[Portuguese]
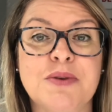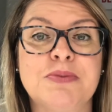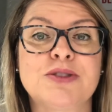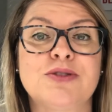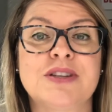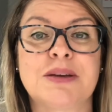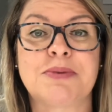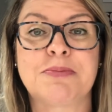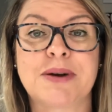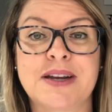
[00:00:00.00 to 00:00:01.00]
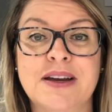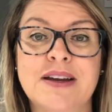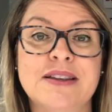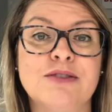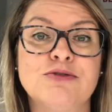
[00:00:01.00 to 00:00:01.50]
uma pessoa que está
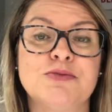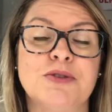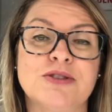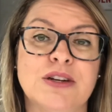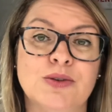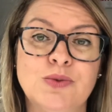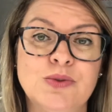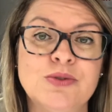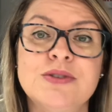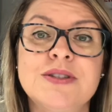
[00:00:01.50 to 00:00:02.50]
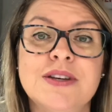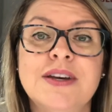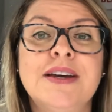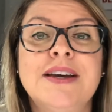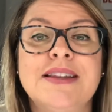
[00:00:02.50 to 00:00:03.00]
preparada, um dos meus alunos,
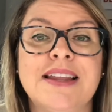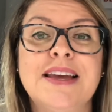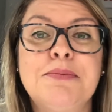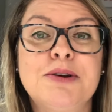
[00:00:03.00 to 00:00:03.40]
né?